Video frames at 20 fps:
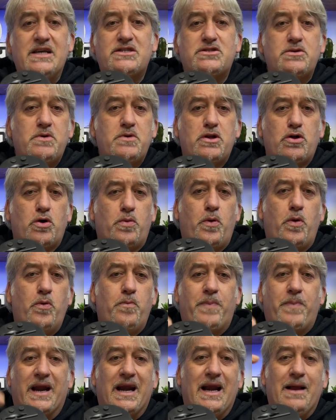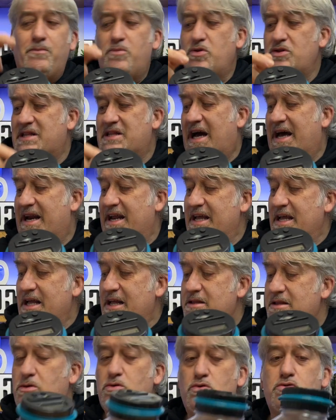e subito dopo compare l'ammontare
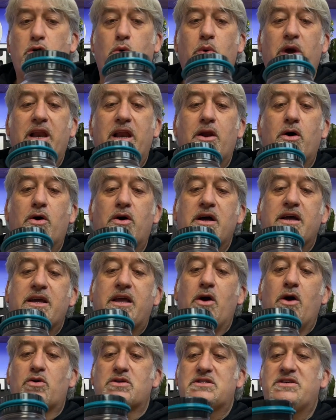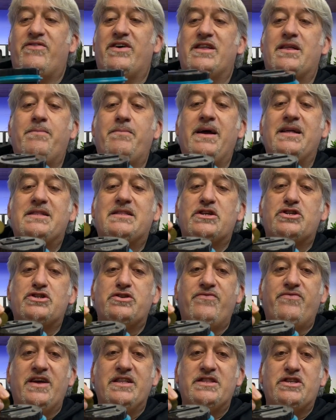di tutto quello che ho. Se vado a
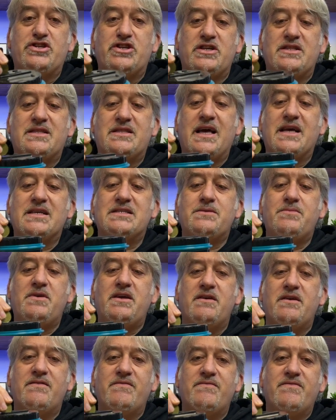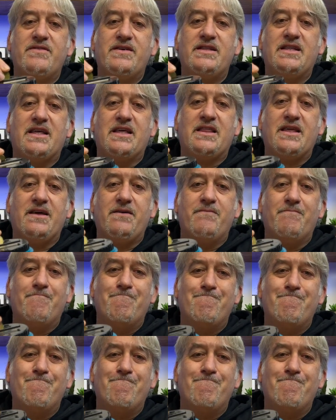metterci 20 centesimi, vedete,